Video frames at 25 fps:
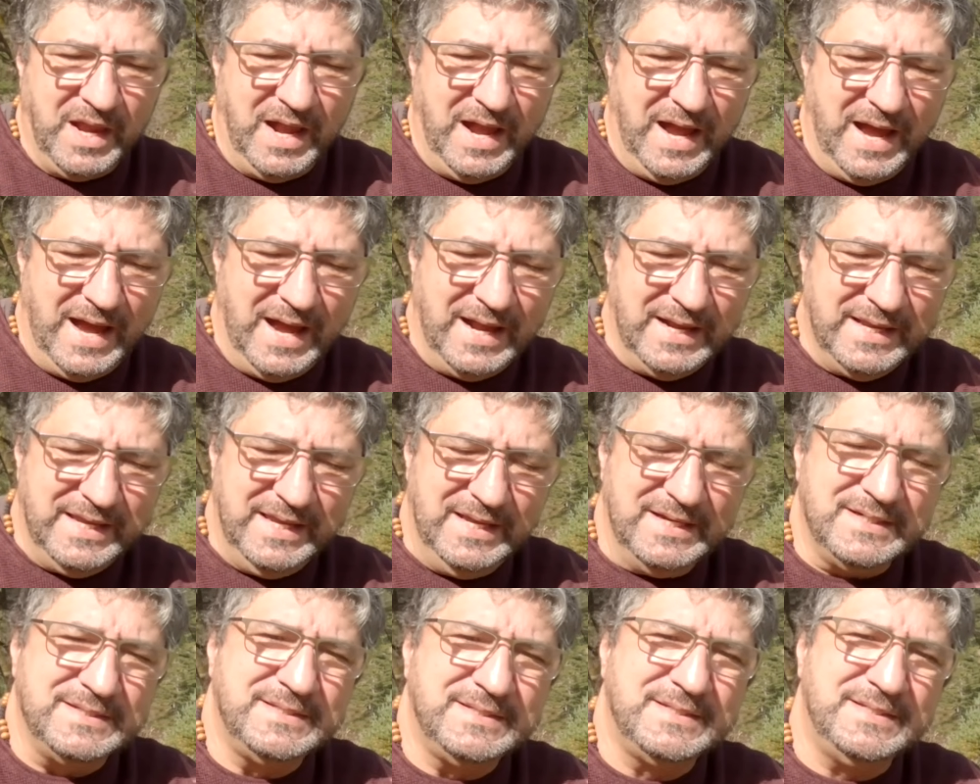
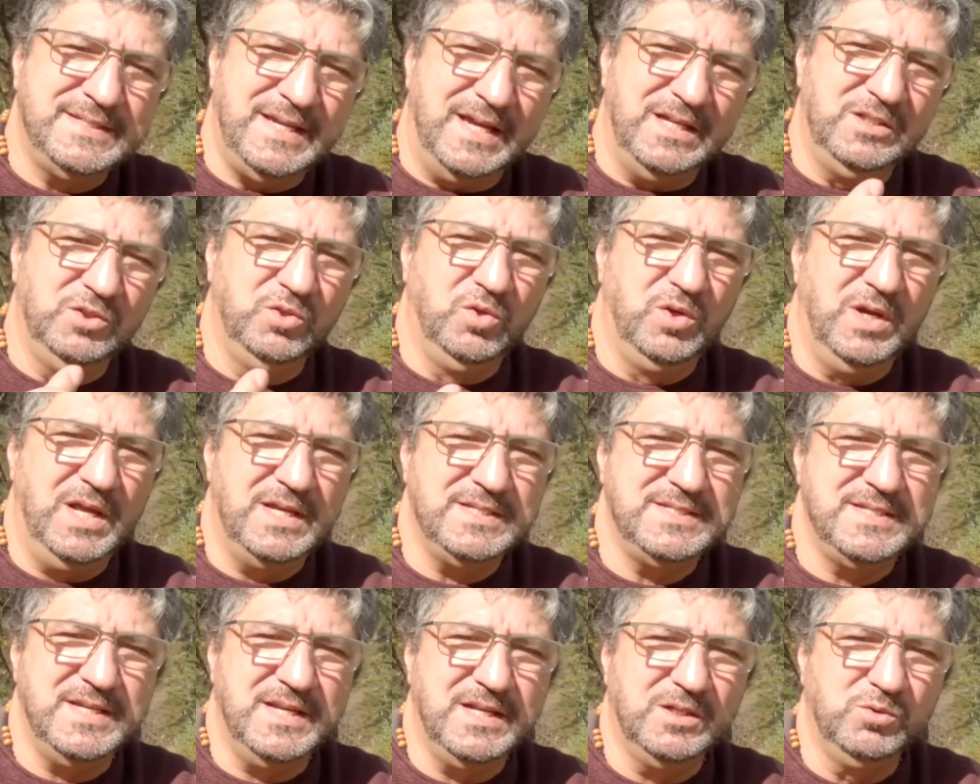anche alzando
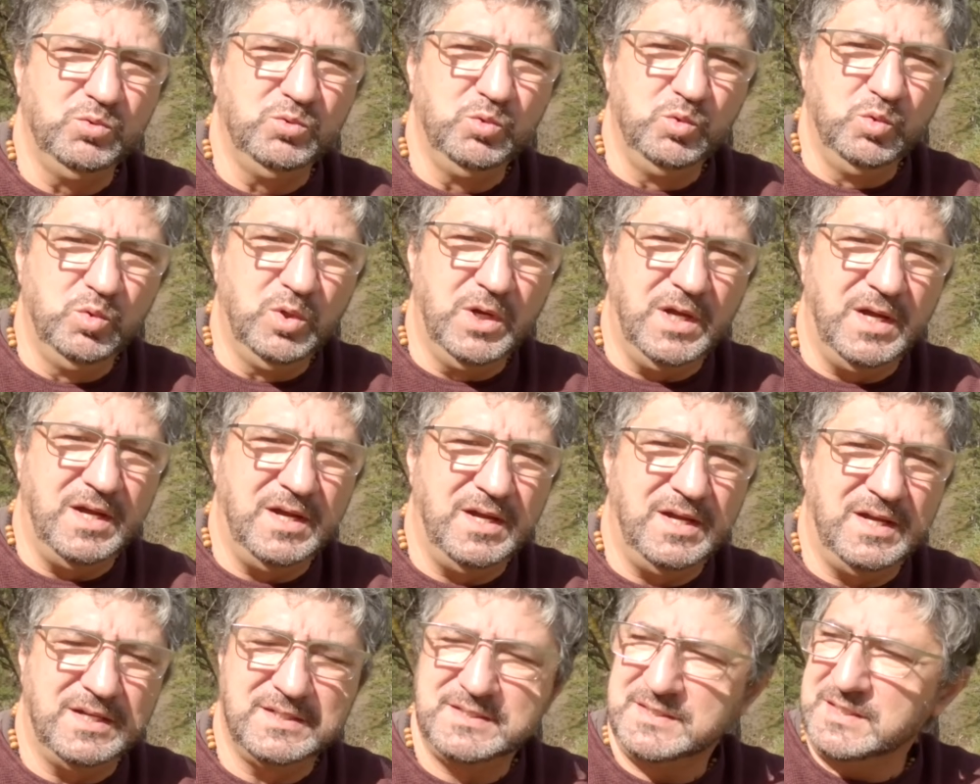la
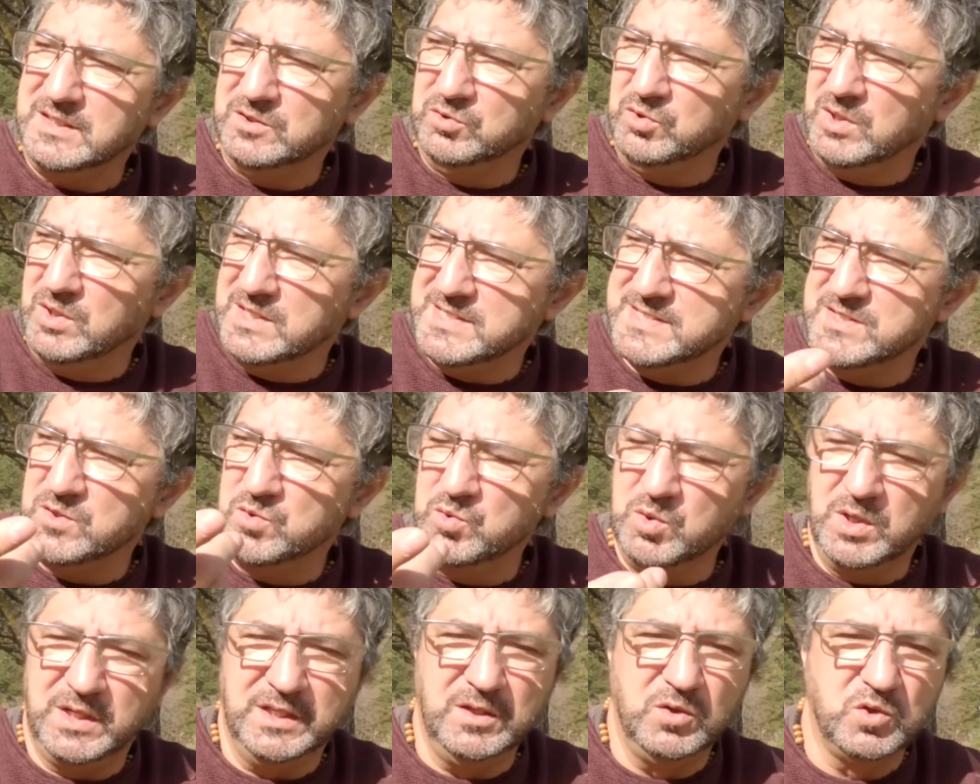seratura alzando la
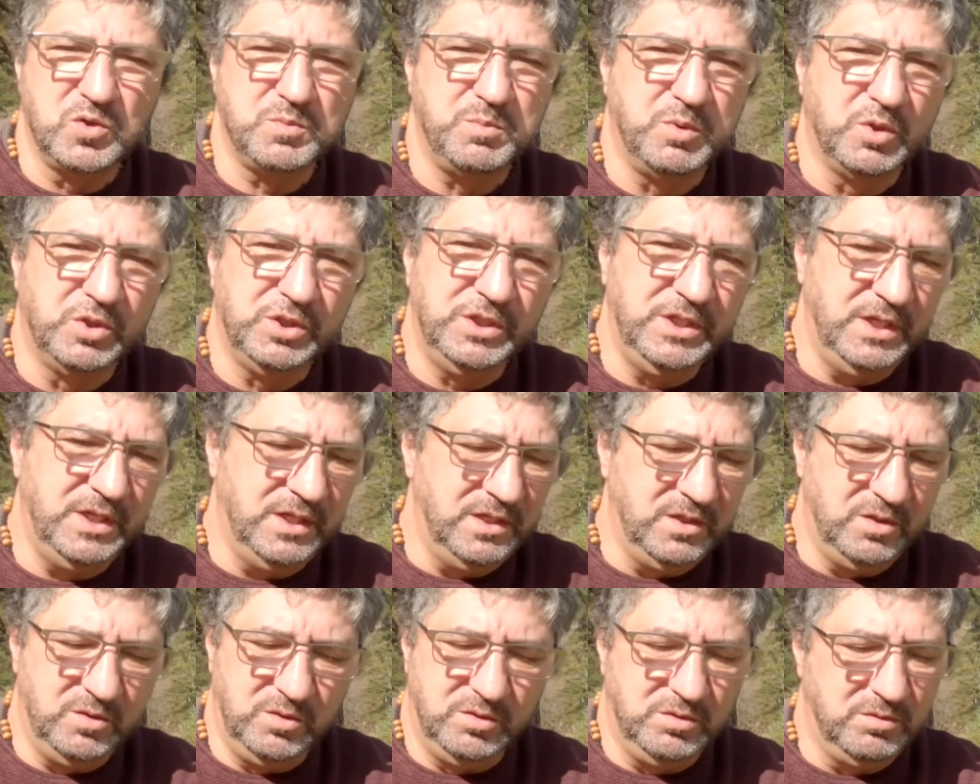sicura dello
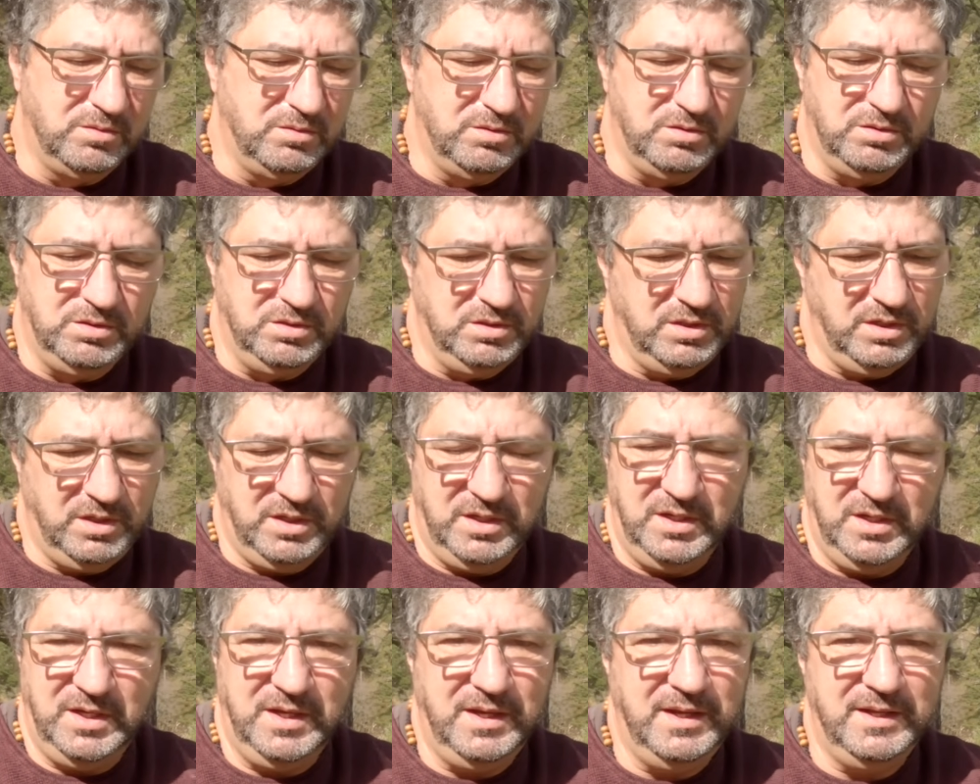sportello
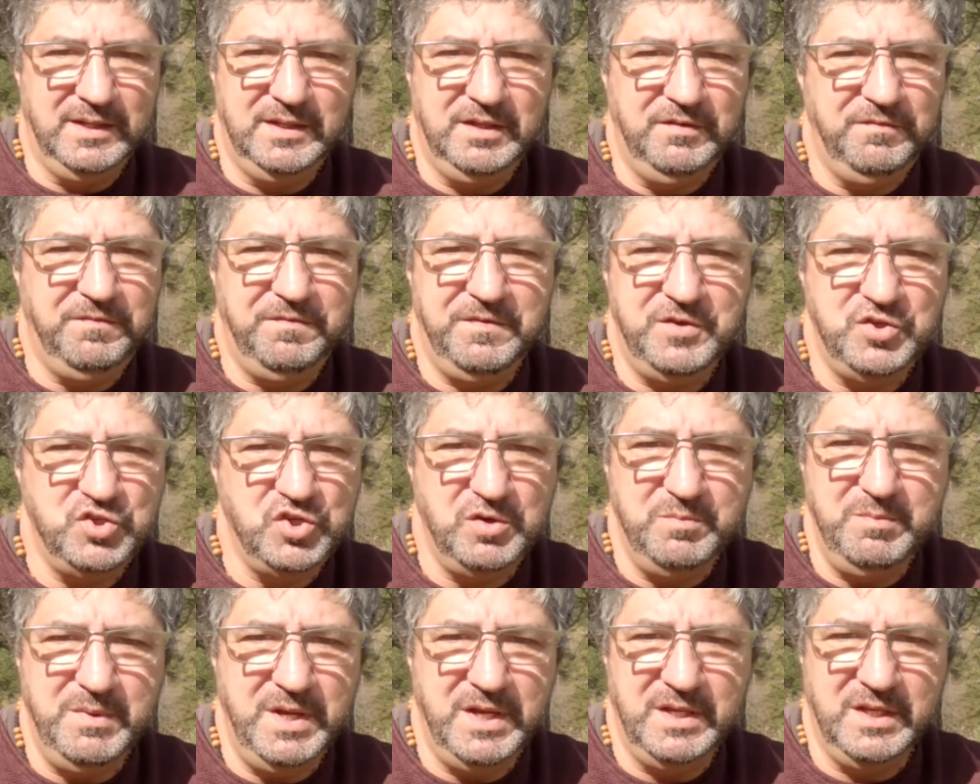eh,
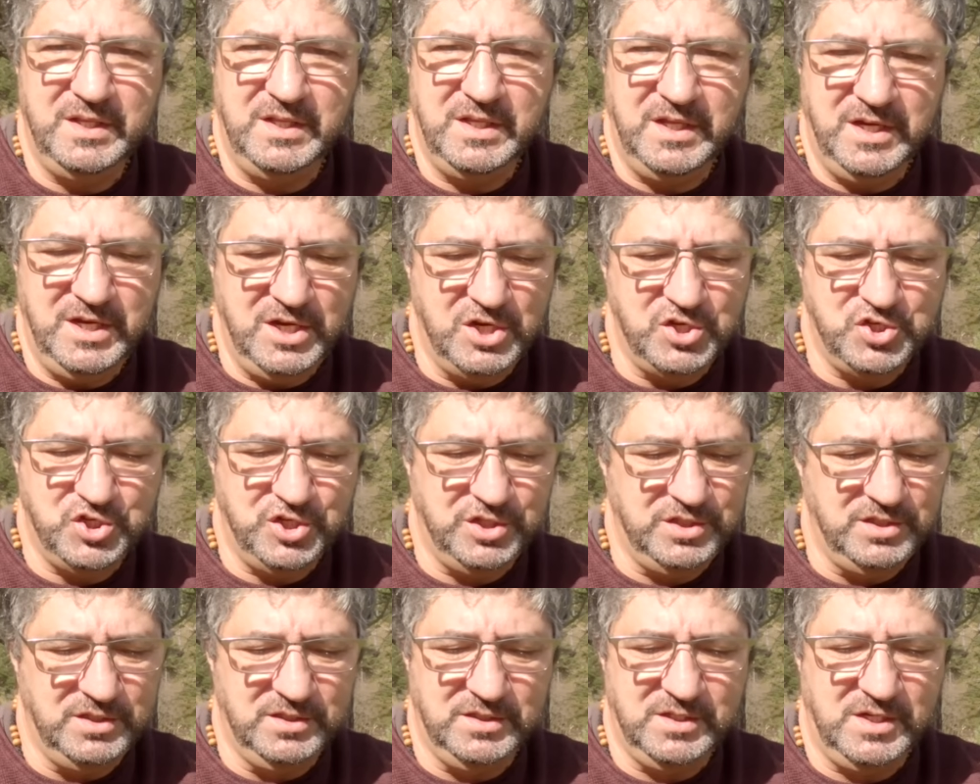difficilmente riesce
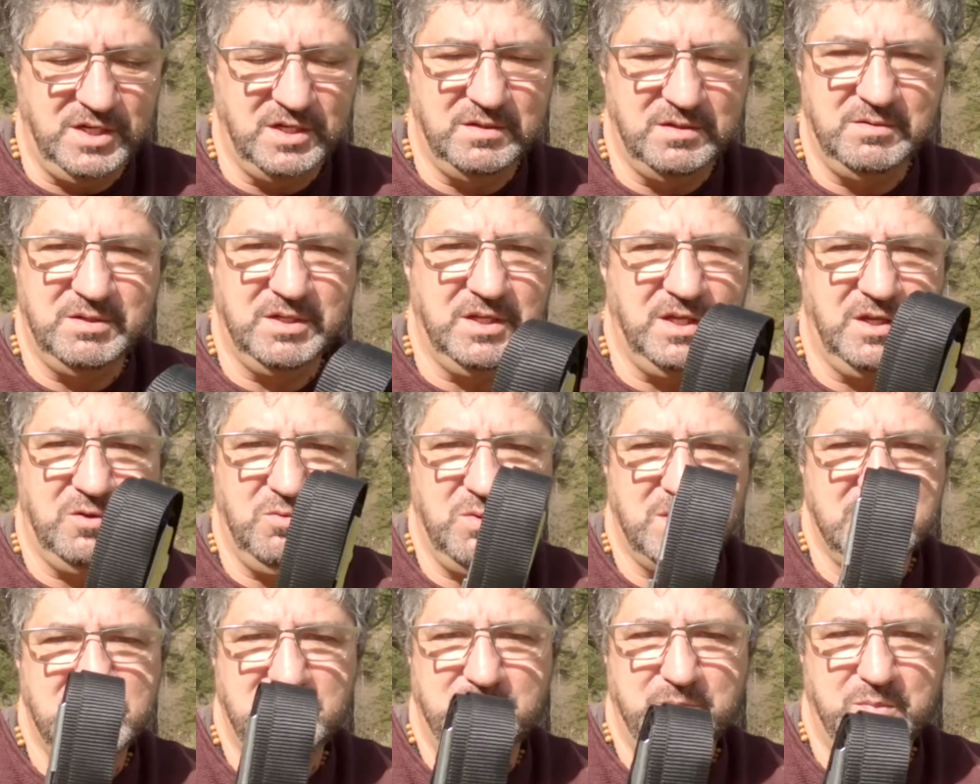ad entrare perché è
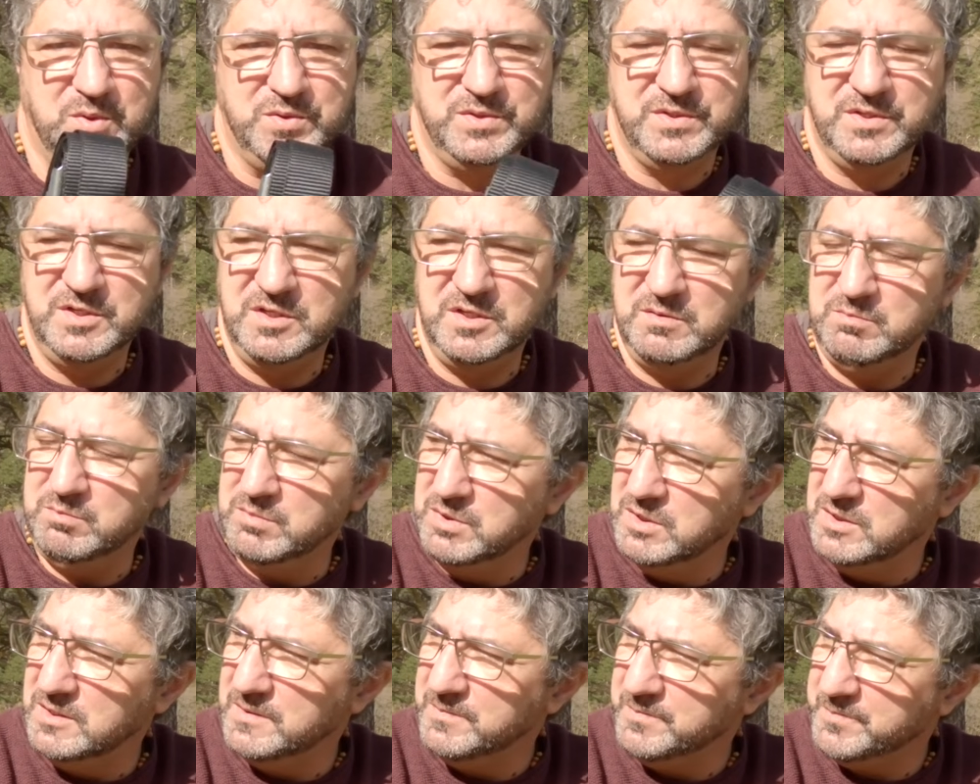quasi
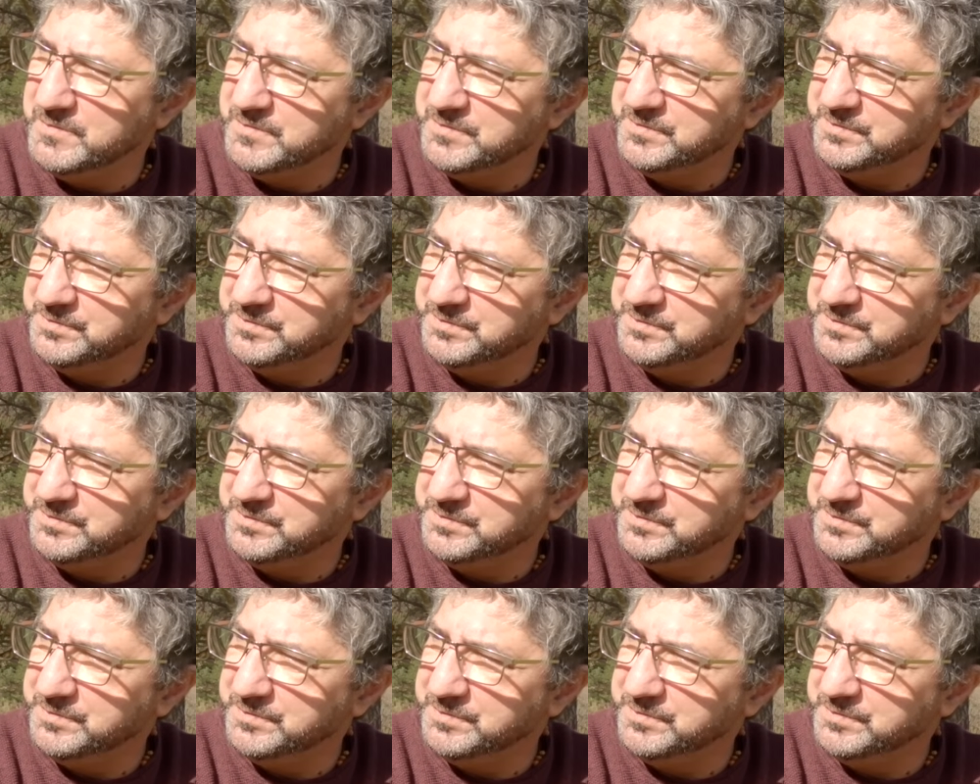impossibile